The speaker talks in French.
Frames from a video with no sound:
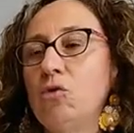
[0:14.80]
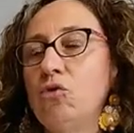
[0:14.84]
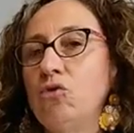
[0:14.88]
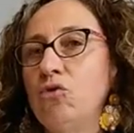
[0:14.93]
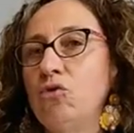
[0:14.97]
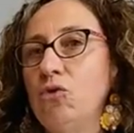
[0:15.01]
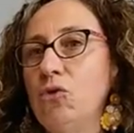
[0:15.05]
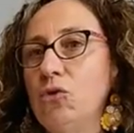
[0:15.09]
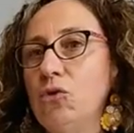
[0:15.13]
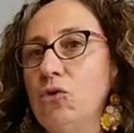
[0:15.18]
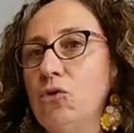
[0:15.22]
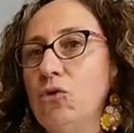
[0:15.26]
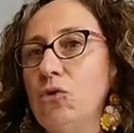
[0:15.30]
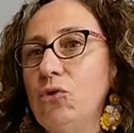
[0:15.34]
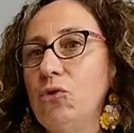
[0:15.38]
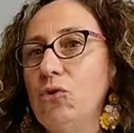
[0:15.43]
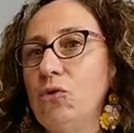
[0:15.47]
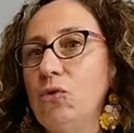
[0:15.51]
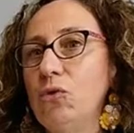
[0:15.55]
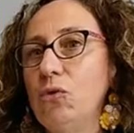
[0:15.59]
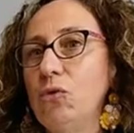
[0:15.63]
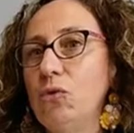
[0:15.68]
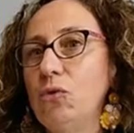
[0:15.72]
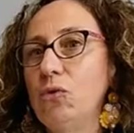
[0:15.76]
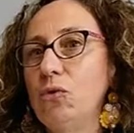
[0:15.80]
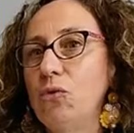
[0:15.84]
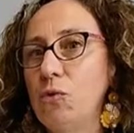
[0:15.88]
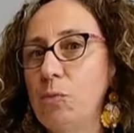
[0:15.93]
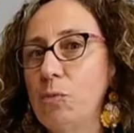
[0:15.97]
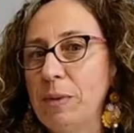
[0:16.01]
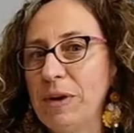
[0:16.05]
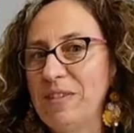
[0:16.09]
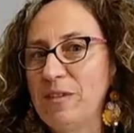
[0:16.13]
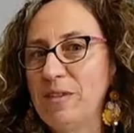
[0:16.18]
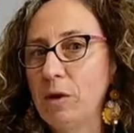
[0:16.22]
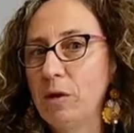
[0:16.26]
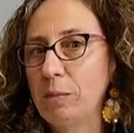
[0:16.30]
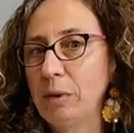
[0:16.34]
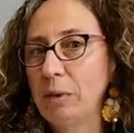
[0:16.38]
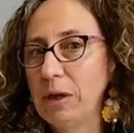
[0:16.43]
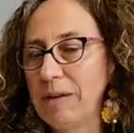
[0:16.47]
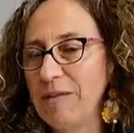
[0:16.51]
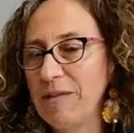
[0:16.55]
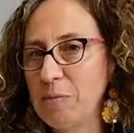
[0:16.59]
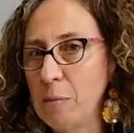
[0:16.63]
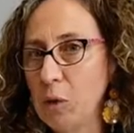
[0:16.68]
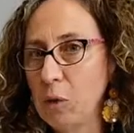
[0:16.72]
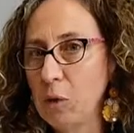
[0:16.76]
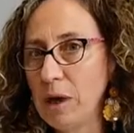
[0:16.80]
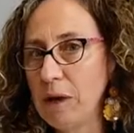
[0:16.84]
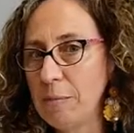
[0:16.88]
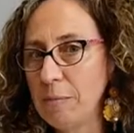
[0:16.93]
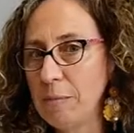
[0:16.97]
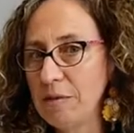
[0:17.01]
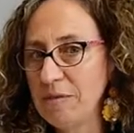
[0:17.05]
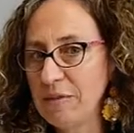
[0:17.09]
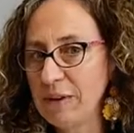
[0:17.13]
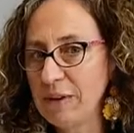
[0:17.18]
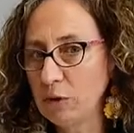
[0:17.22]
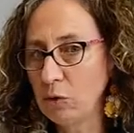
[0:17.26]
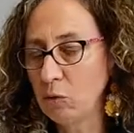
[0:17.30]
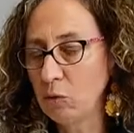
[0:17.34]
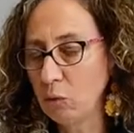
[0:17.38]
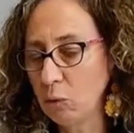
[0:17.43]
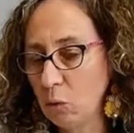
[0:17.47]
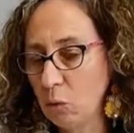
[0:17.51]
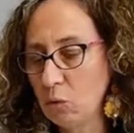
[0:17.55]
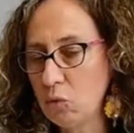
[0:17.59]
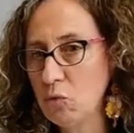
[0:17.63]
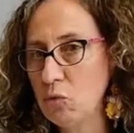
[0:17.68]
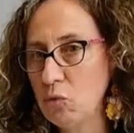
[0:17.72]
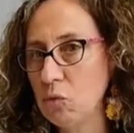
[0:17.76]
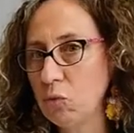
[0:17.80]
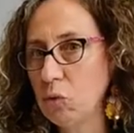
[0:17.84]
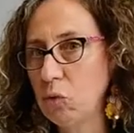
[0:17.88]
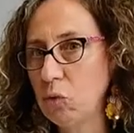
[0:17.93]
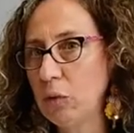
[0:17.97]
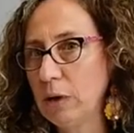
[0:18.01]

Je vous présente brièvement la MFR de Rolandcourt.